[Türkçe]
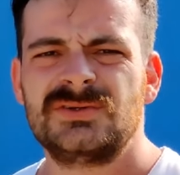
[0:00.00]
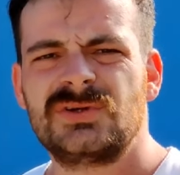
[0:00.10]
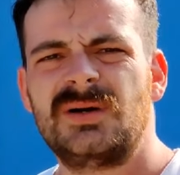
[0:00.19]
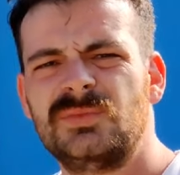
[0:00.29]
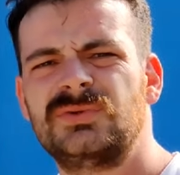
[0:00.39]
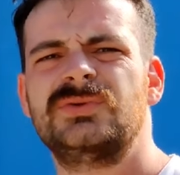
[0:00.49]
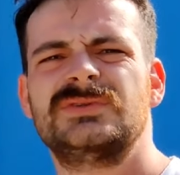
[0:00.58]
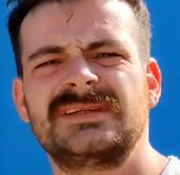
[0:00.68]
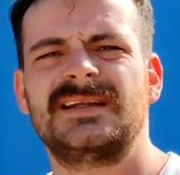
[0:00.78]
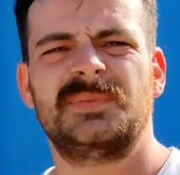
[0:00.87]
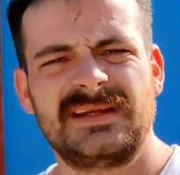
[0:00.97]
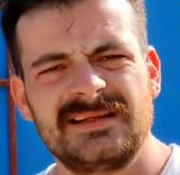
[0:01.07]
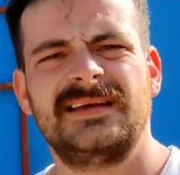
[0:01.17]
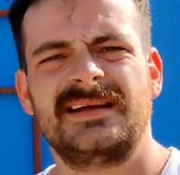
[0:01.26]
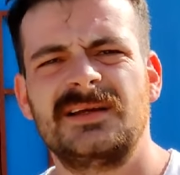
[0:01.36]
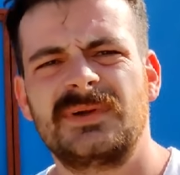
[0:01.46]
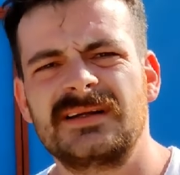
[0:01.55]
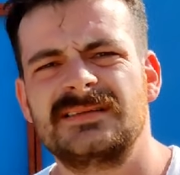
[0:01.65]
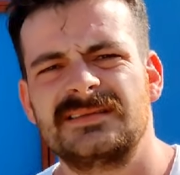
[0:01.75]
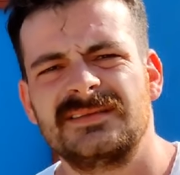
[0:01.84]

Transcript: Şu an mutluyuz yani. Bir yılı geride bıraktık.